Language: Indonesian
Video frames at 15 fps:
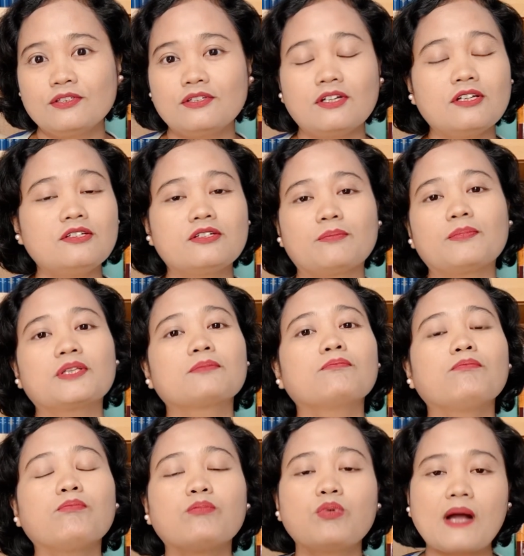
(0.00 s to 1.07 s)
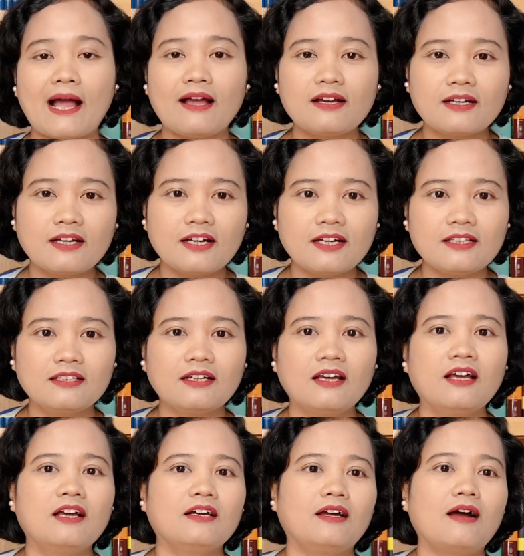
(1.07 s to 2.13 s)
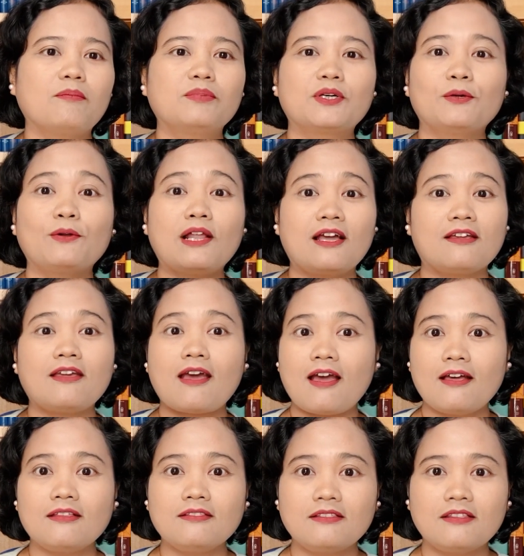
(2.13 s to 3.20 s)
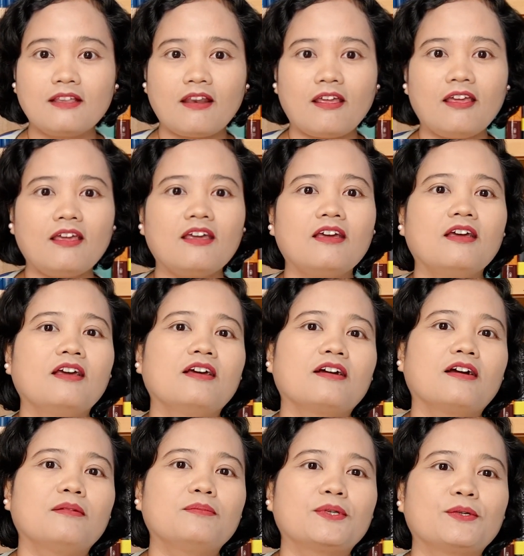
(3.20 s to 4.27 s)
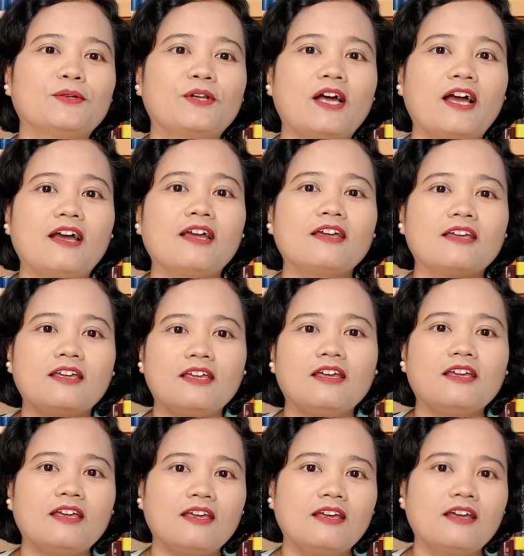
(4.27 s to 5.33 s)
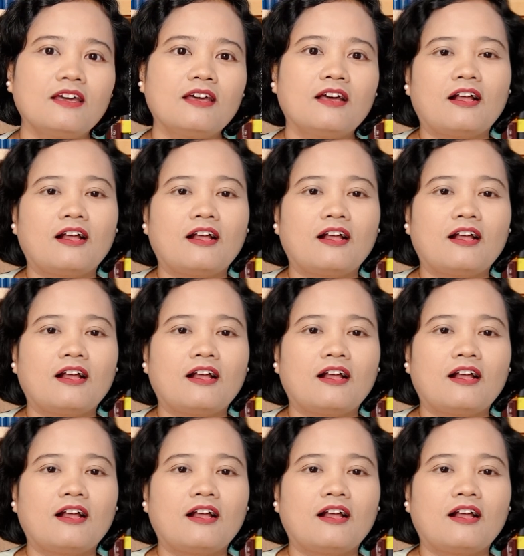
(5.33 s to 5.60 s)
jadi cepat banget gak perlu lagi antri gak perlu lagi